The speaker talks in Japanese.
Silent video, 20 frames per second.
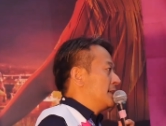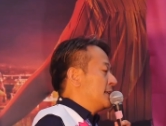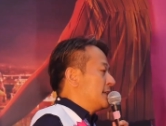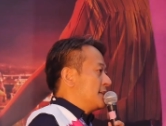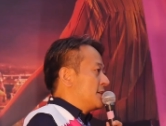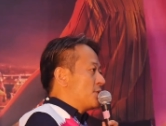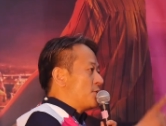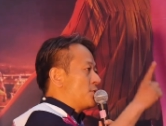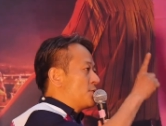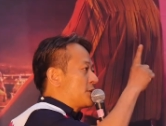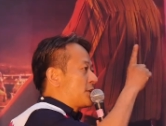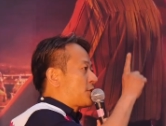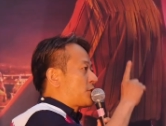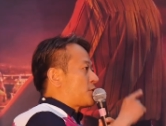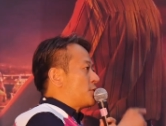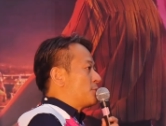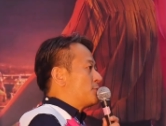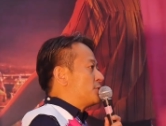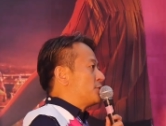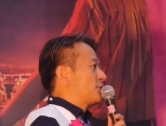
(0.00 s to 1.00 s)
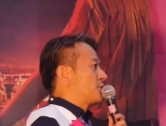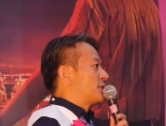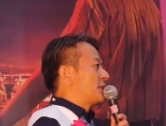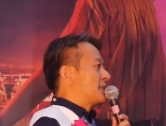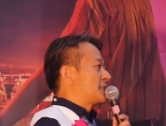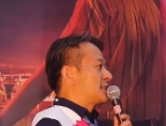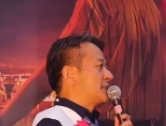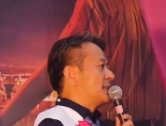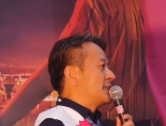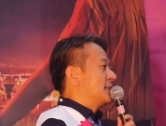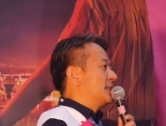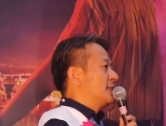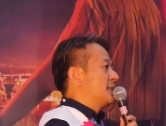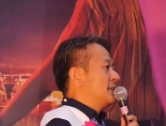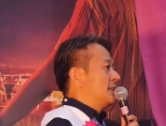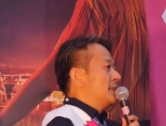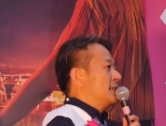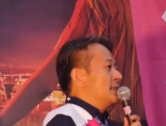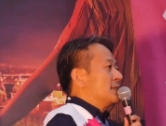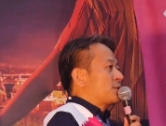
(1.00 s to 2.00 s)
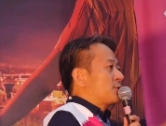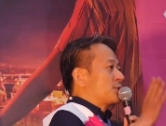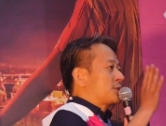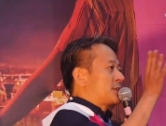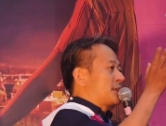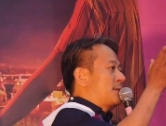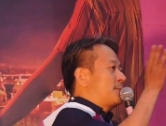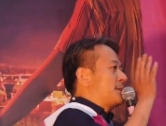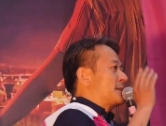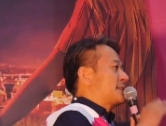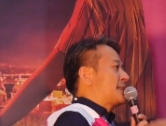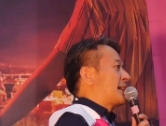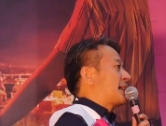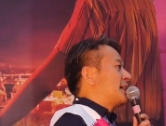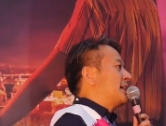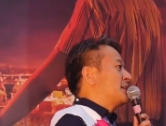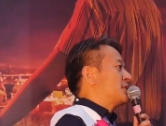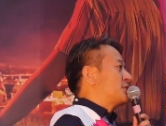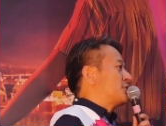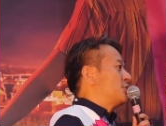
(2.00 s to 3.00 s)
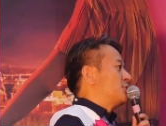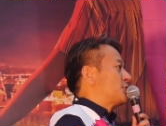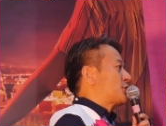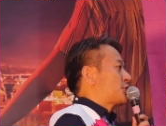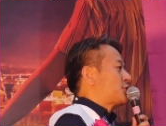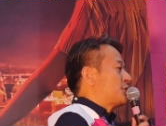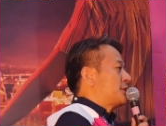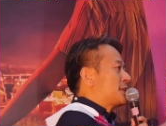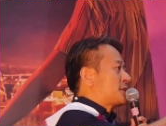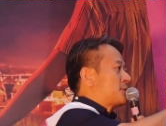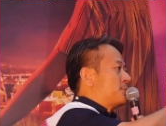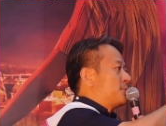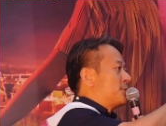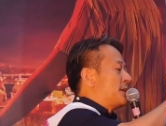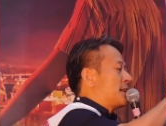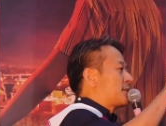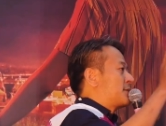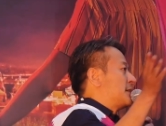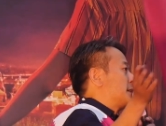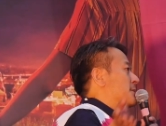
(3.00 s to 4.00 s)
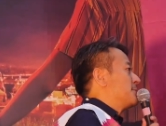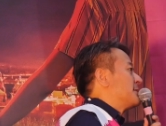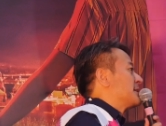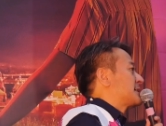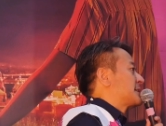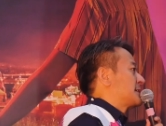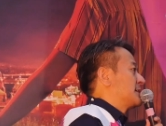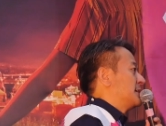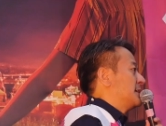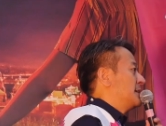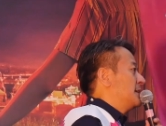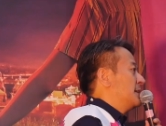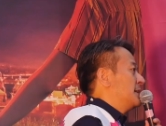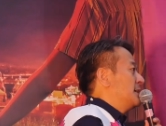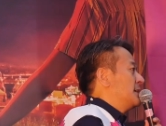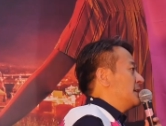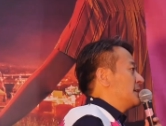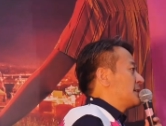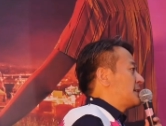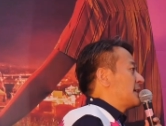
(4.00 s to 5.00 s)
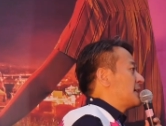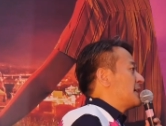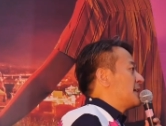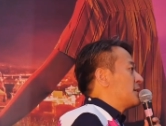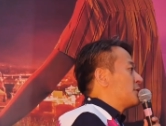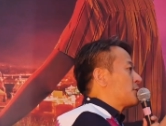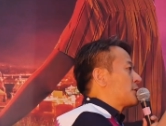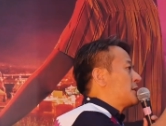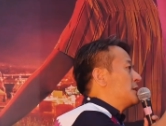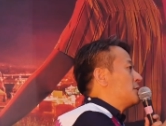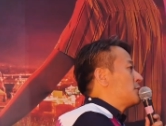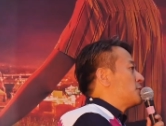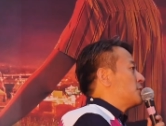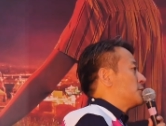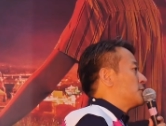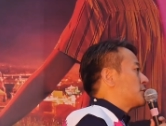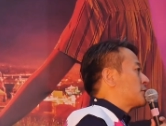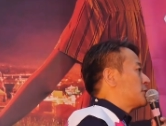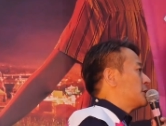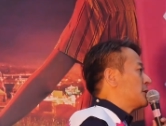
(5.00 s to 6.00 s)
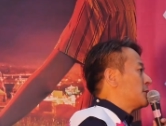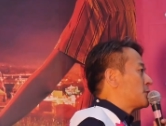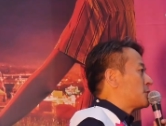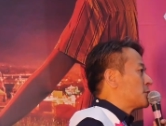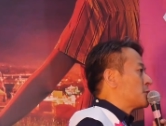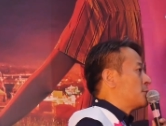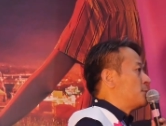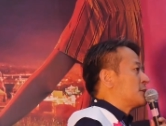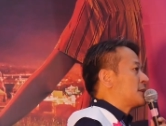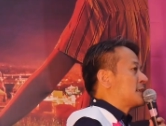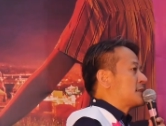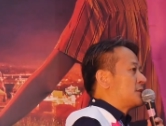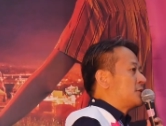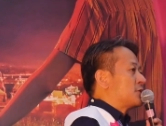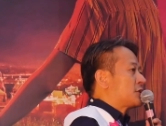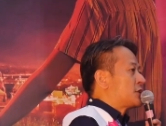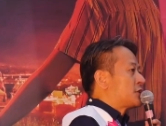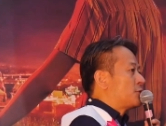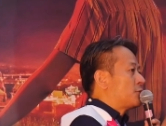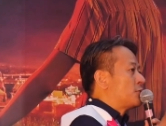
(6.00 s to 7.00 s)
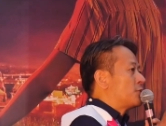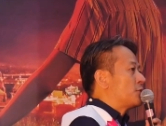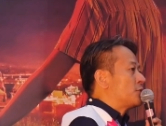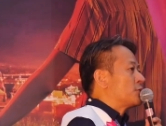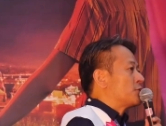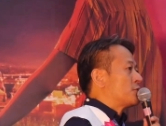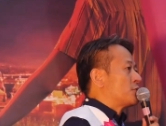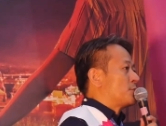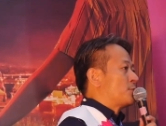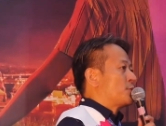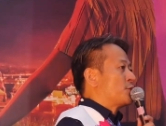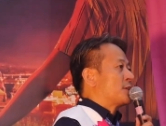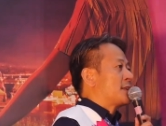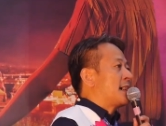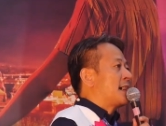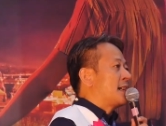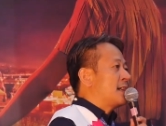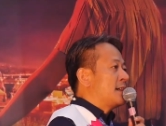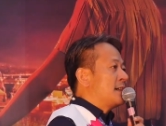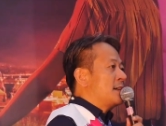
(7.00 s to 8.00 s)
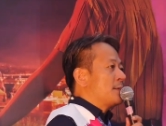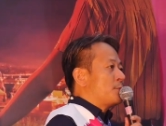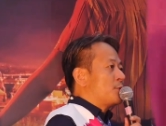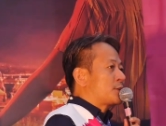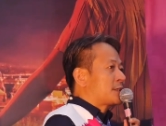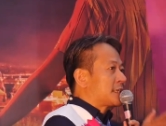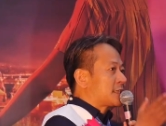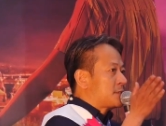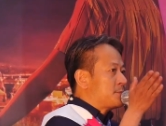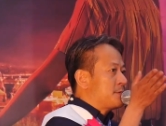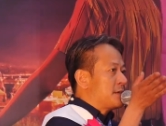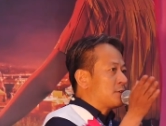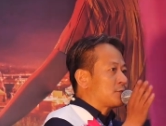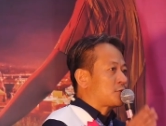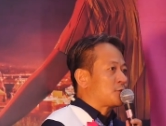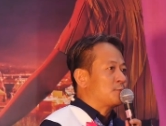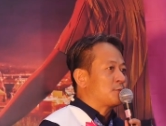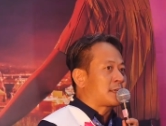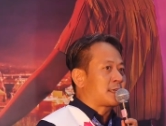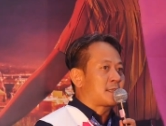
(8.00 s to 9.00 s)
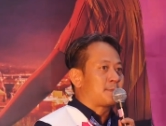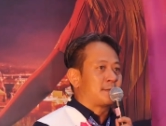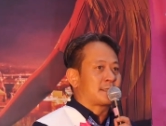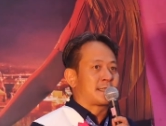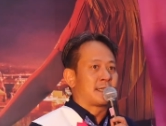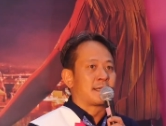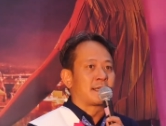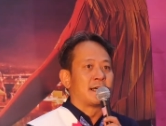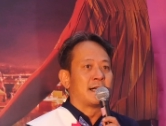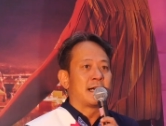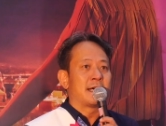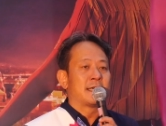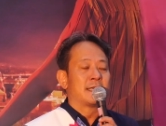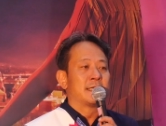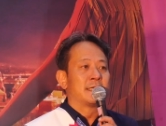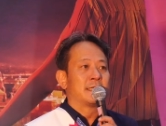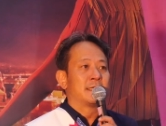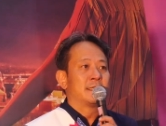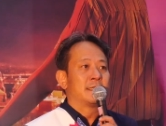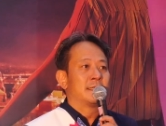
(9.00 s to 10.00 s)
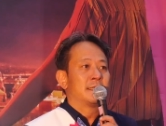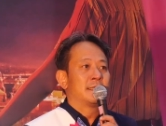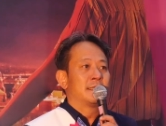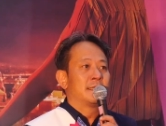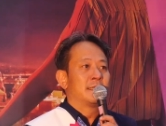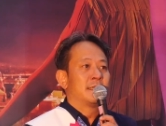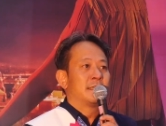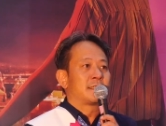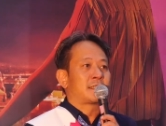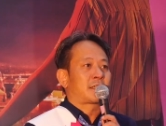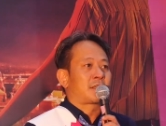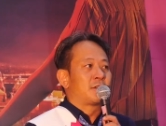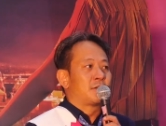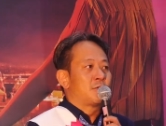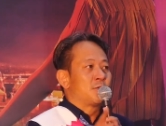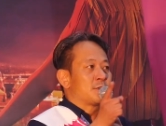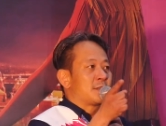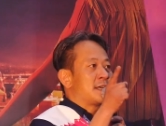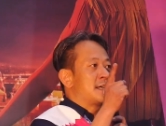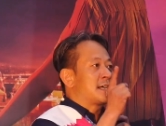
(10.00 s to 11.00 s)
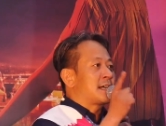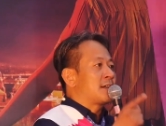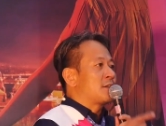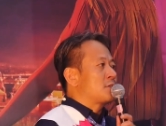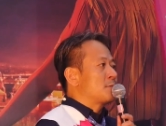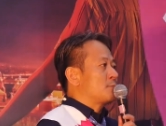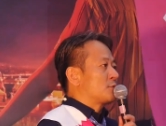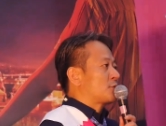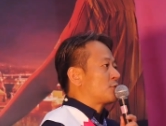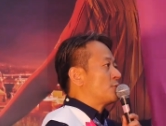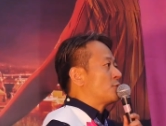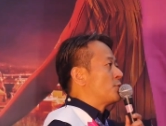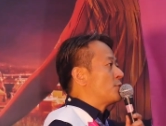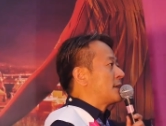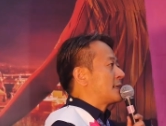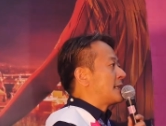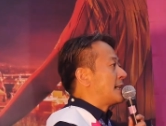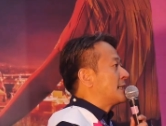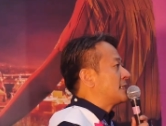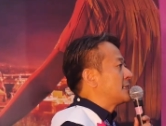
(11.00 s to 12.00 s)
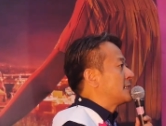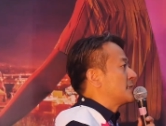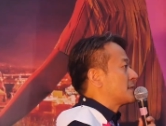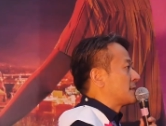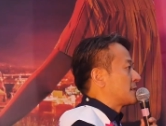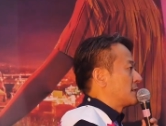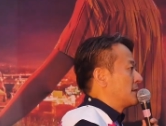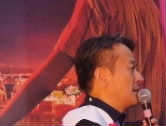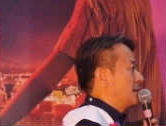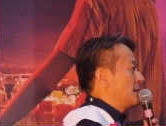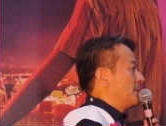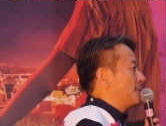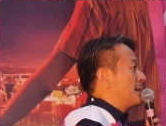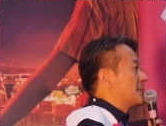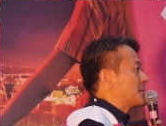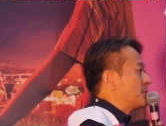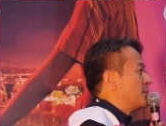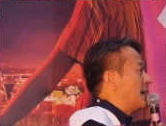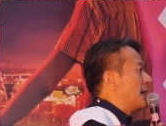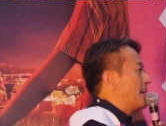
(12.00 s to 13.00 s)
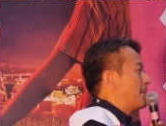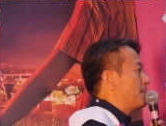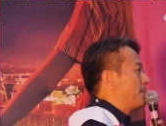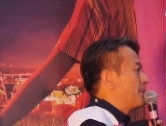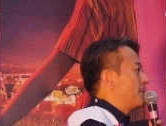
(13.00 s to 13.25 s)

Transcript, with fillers: 日本1個分の暮らしそうすれば世界中の収奪もなくなります世界の貧困の国の子供たちの児童労働の問題僕たち目を背けてませんか地球温暖化よりもその方が大事ですまずは